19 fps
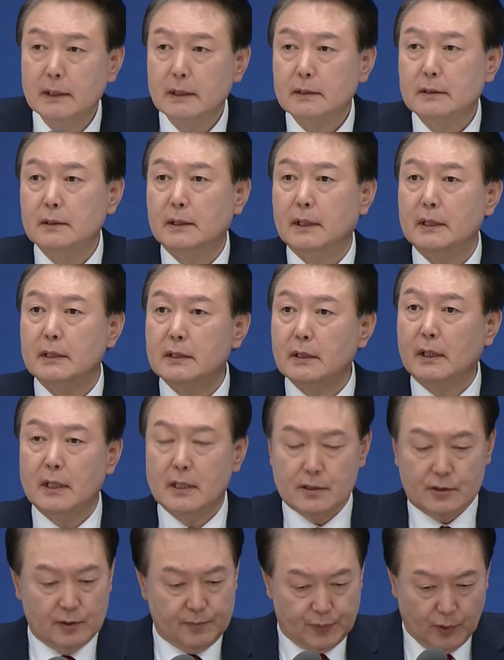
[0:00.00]
근데 이렇게
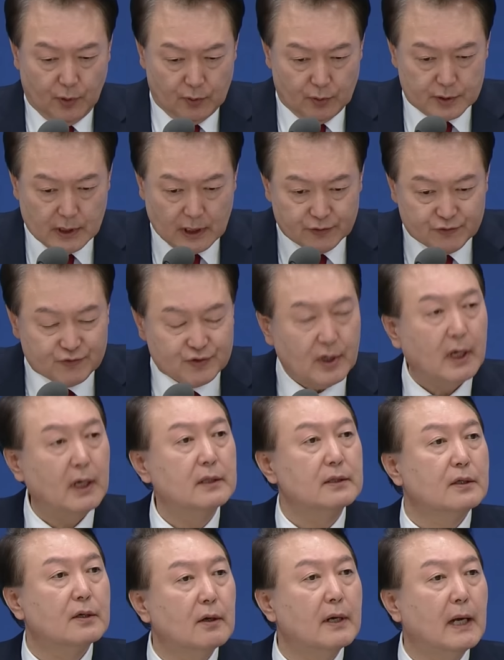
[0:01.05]
해서 변호사 숫자가
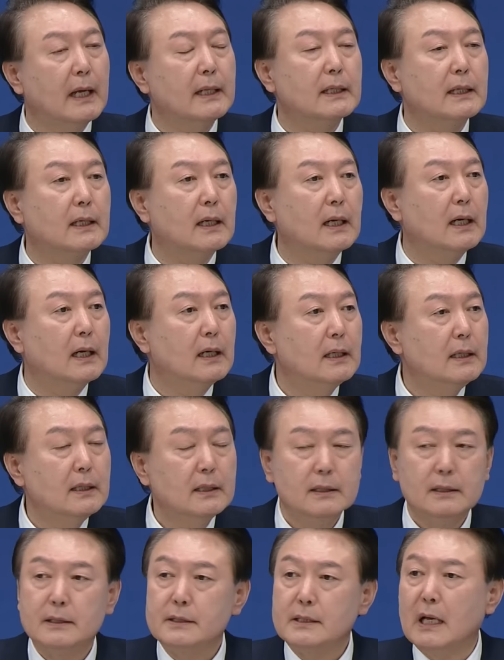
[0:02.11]
늘어나니까
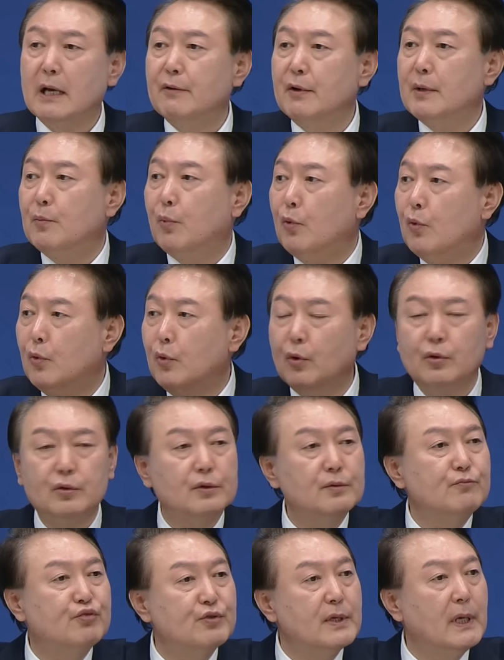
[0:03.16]
사회
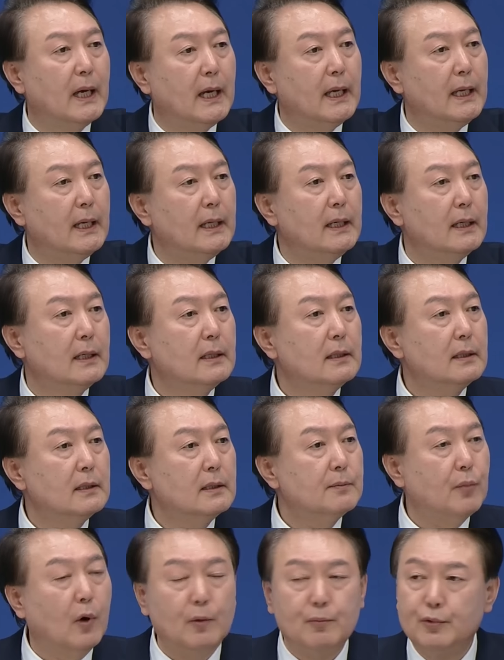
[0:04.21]
모든 분야에
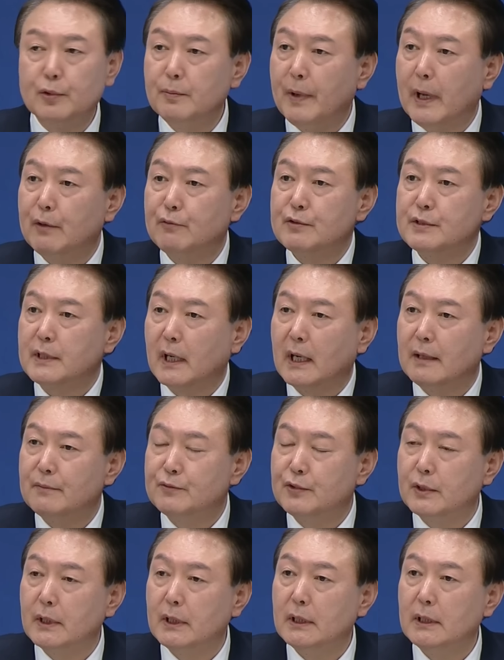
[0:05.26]
법을 배운
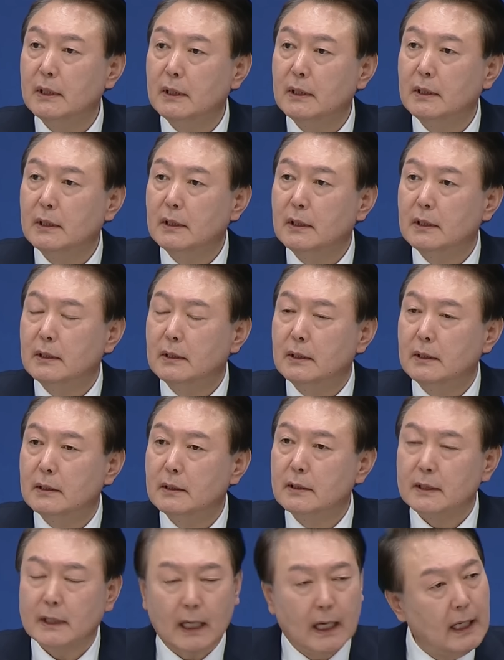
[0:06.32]
사람들이 예?
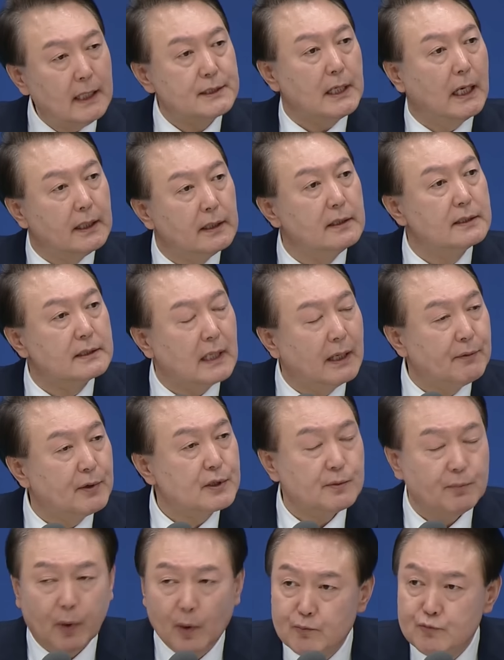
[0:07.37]
다 자리를
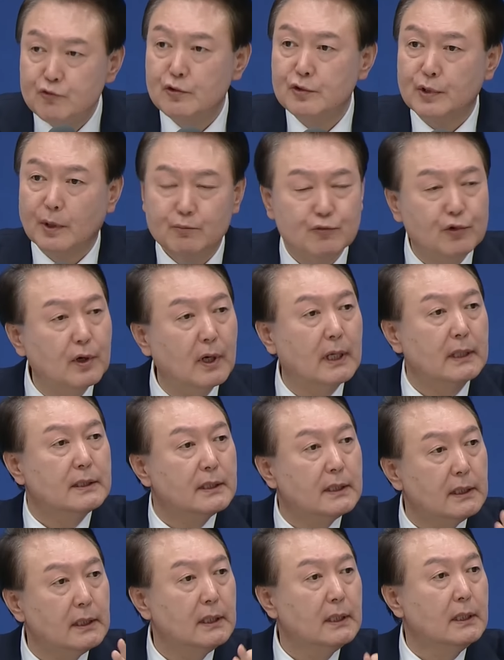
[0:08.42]
잡아서 법률
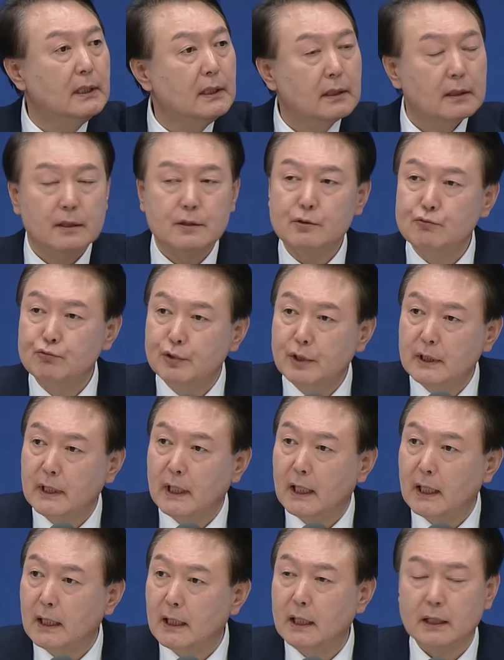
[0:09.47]
전문가들이 그래서
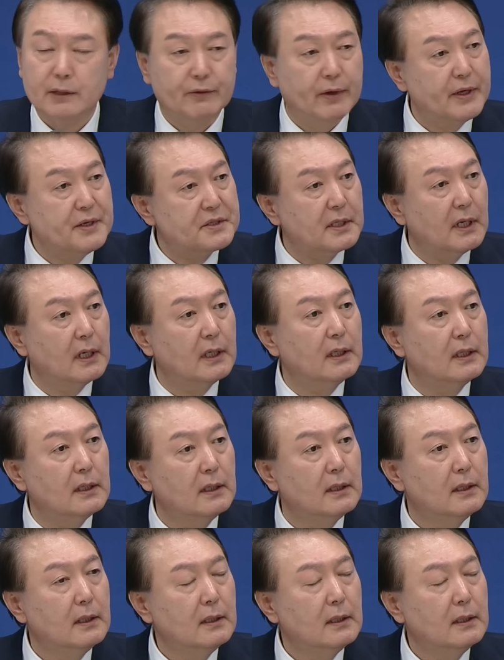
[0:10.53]
우리나라가 굉장히